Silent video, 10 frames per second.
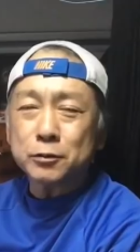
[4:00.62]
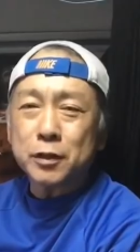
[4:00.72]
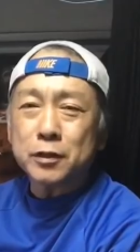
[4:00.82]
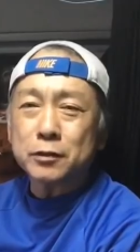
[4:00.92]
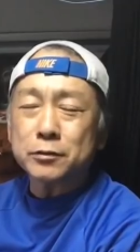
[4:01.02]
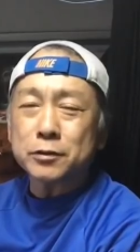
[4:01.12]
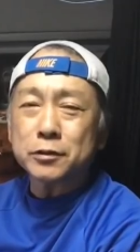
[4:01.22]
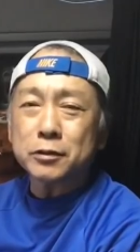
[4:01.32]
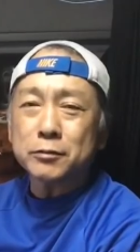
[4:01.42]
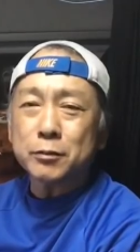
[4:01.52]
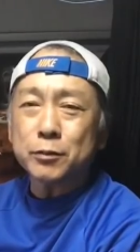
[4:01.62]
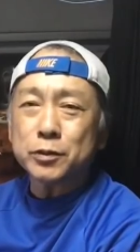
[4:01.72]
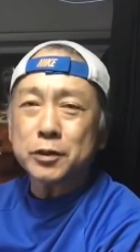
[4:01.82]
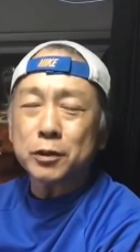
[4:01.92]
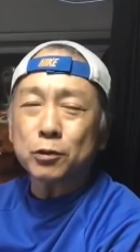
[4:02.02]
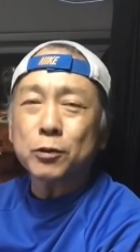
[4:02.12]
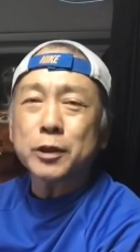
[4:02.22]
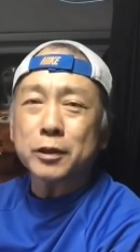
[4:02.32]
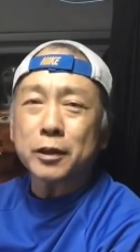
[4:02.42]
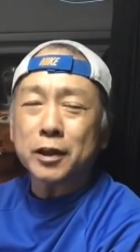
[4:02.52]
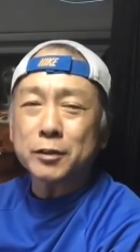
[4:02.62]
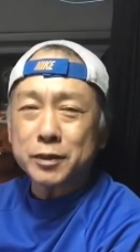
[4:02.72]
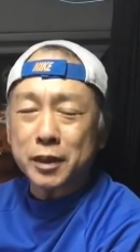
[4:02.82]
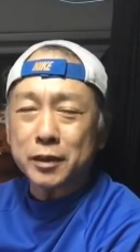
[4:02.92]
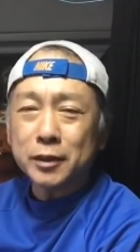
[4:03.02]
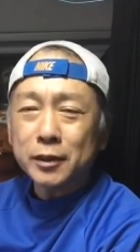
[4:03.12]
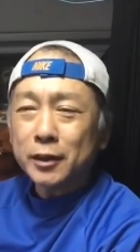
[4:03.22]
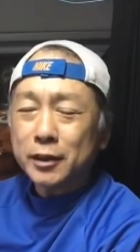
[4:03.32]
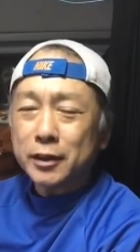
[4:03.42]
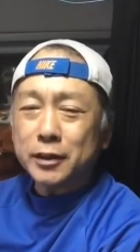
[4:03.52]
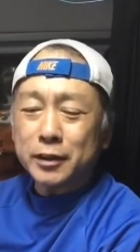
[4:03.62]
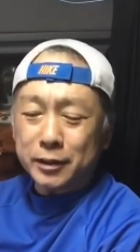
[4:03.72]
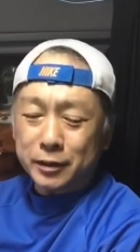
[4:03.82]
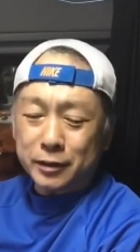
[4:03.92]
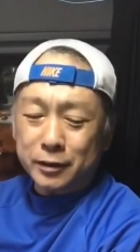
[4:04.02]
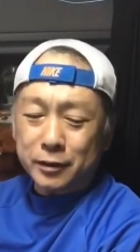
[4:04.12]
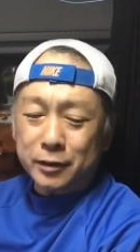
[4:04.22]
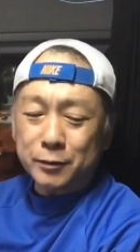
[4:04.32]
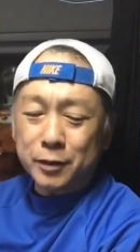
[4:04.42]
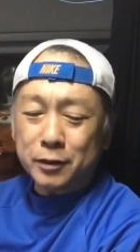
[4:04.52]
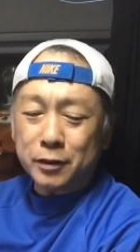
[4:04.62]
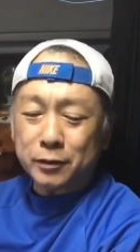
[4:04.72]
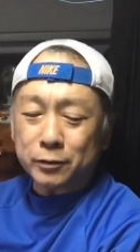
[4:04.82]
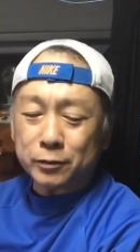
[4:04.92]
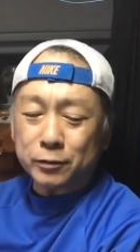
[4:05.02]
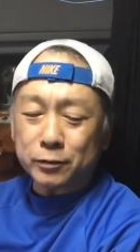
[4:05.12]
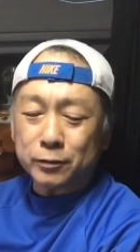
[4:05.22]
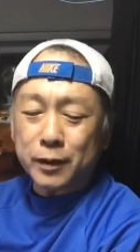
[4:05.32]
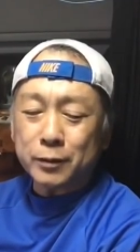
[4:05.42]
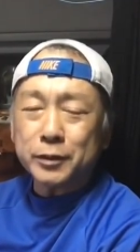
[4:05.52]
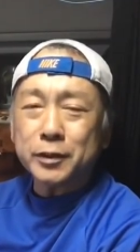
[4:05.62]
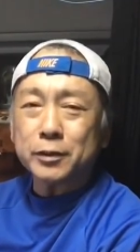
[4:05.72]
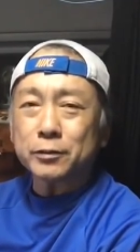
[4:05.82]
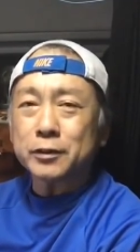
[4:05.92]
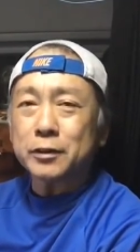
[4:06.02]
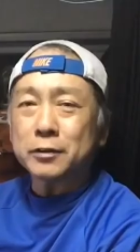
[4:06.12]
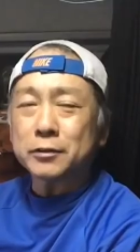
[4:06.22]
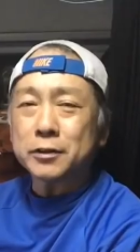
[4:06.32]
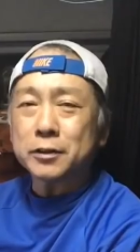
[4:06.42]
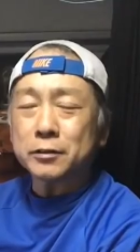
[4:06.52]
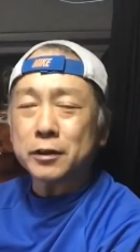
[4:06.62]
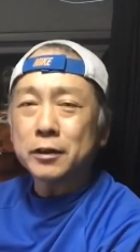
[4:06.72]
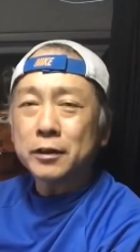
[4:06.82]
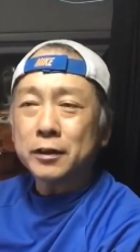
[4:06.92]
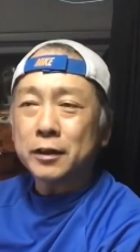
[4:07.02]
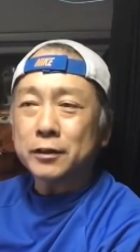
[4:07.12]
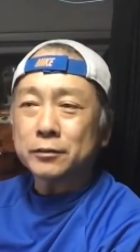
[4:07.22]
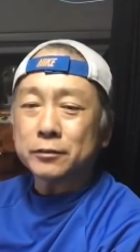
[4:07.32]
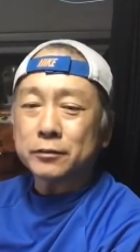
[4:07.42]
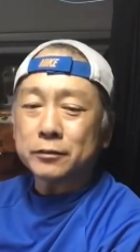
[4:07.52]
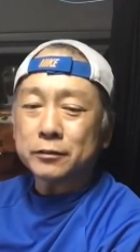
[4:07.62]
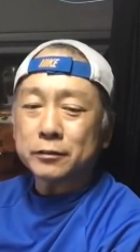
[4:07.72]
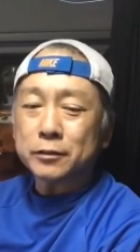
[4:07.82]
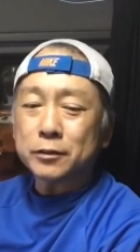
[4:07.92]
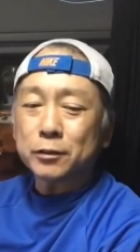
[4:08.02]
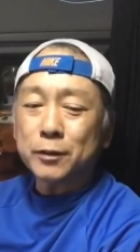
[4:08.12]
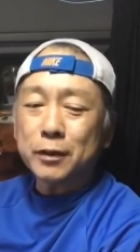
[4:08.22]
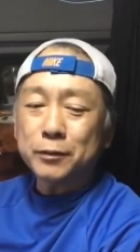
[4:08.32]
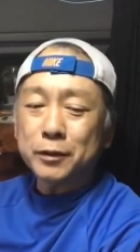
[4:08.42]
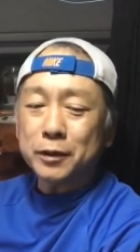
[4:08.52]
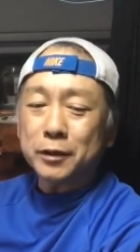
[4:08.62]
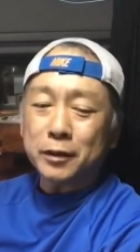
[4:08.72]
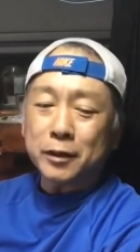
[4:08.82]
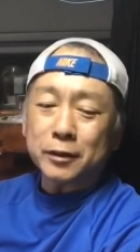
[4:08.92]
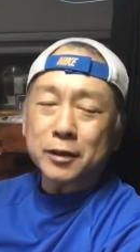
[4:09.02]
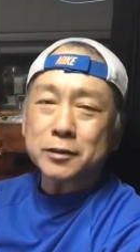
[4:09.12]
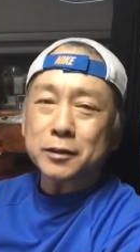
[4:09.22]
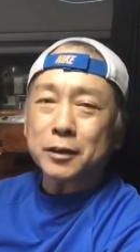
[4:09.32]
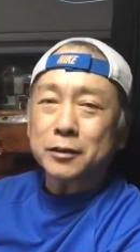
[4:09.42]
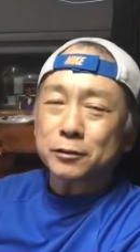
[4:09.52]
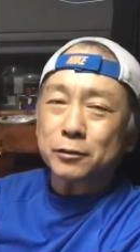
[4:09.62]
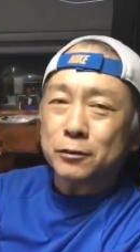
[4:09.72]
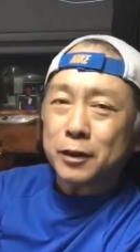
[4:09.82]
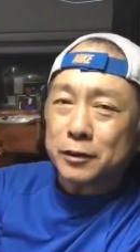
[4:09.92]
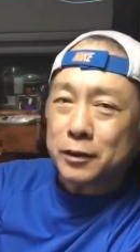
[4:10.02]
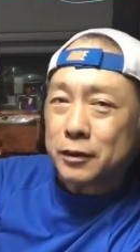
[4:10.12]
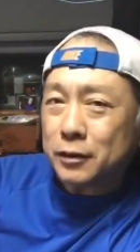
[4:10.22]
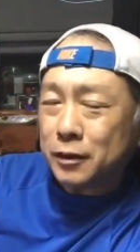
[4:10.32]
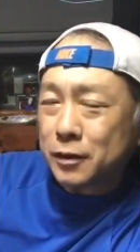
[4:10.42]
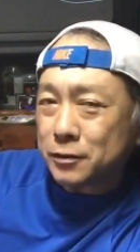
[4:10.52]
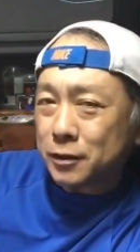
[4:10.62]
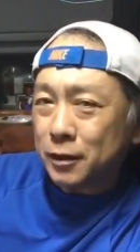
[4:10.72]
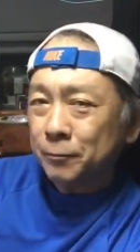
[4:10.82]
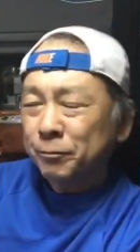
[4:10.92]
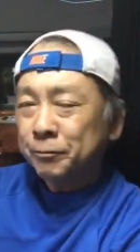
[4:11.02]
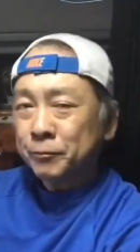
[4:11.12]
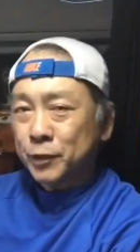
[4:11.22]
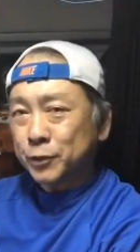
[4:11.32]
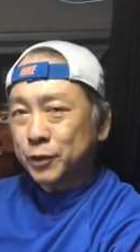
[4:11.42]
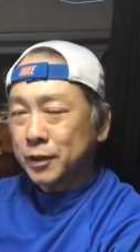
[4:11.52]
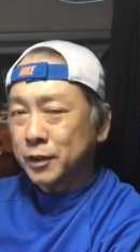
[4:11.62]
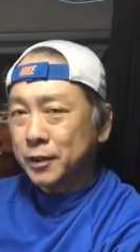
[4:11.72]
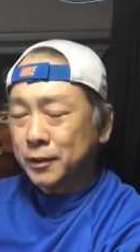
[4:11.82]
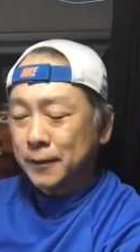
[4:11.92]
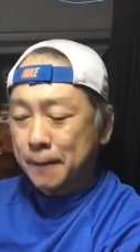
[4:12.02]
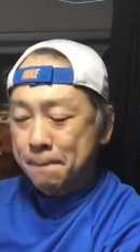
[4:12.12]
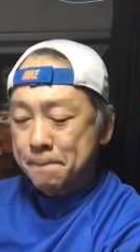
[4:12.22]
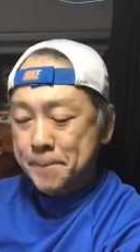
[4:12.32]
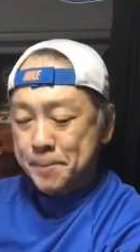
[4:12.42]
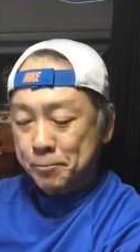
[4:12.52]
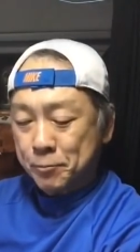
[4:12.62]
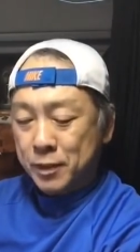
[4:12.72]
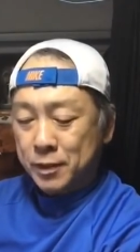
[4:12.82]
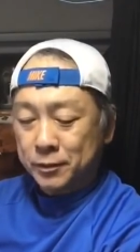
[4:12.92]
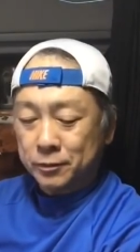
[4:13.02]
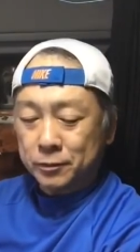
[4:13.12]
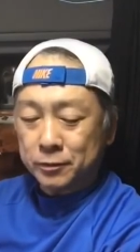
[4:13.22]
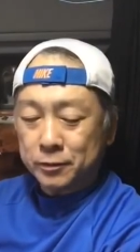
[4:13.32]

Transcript: Mark III はもうすでに壊れてありません。えー、今はあの、5D で撮ってるんですけどね、あの、ちょっと 5D が出す絵がちょっと 1DS に届いてないんで、まあ、あの、